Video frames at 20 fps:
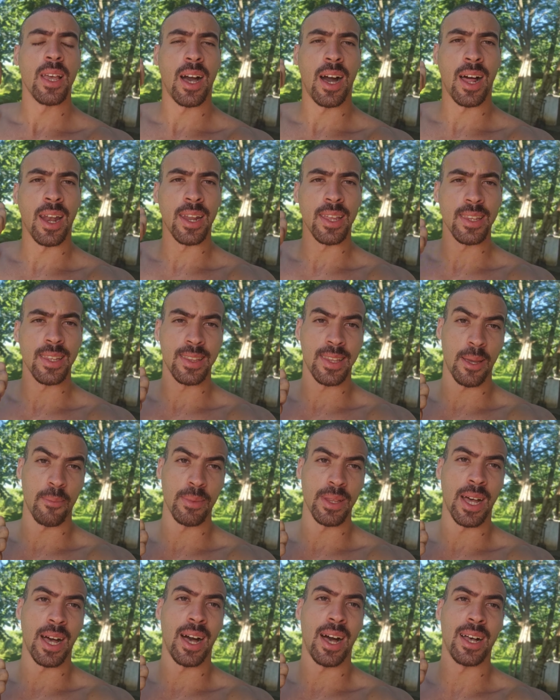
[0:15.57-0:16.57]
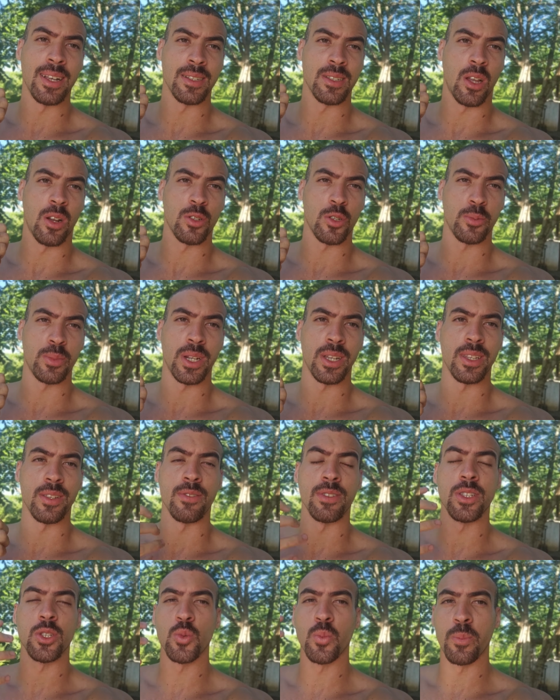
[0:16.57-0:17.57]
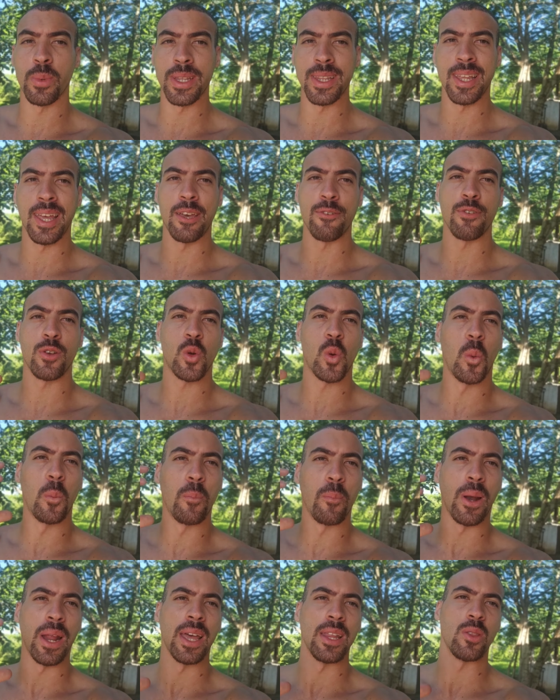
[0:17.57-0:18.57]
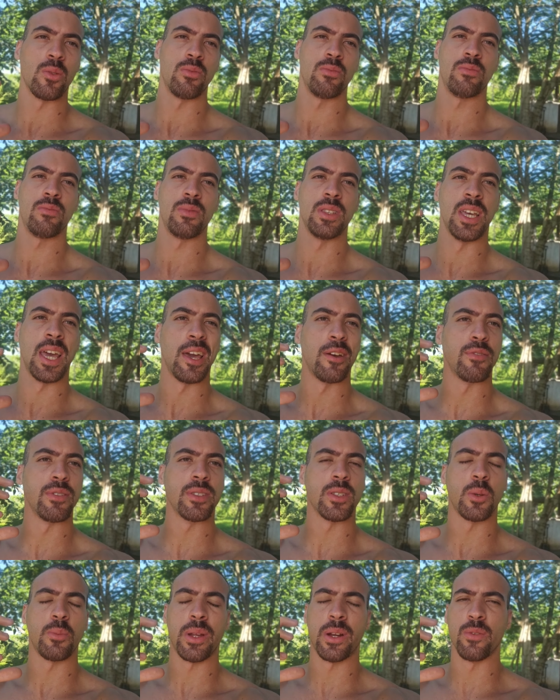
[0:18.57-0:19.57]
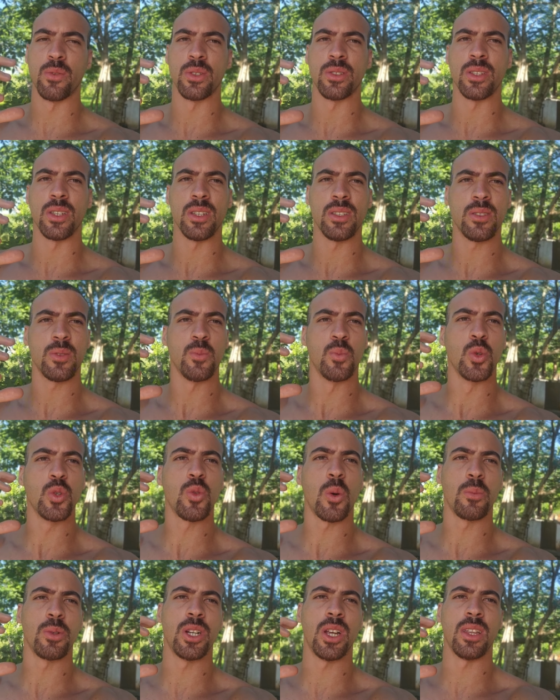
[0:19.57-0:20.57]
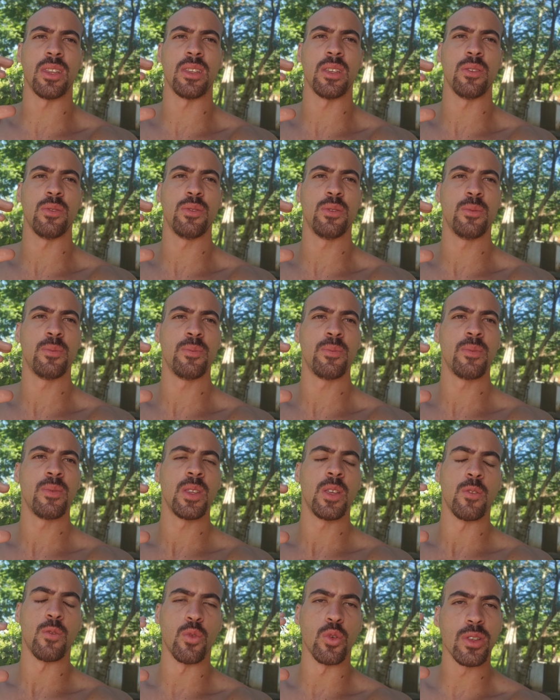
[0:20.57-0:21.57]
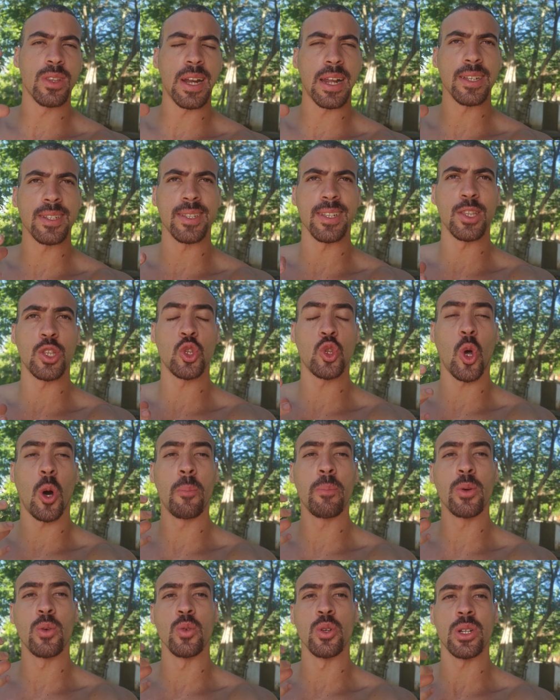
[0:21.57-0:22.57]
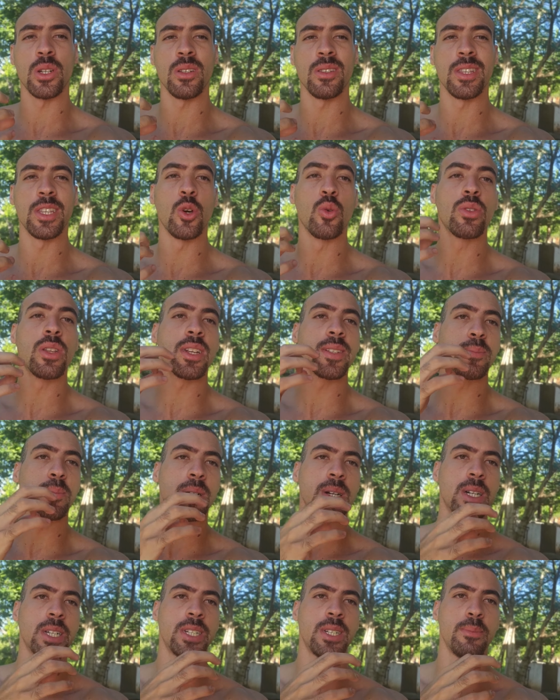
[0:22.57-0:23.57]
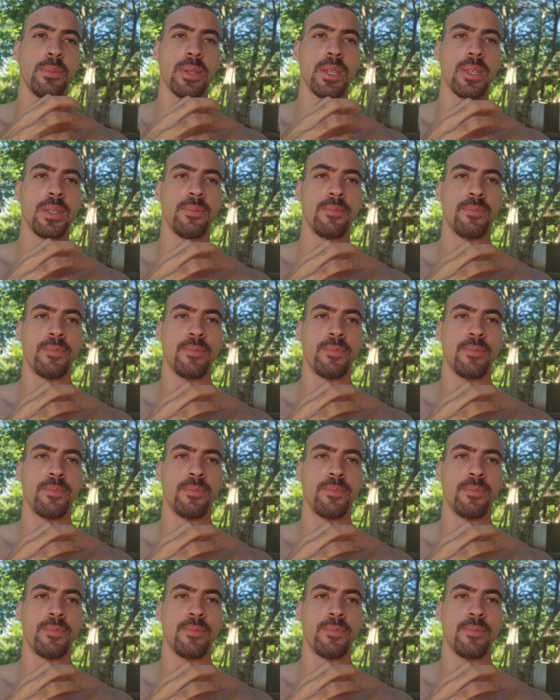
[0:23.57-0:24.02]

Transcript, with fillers: além de terminar as aulas objetivas e o PDF completo de revisão para vocês, muito objetivo. Vou trazer tópicos de outras bancas também,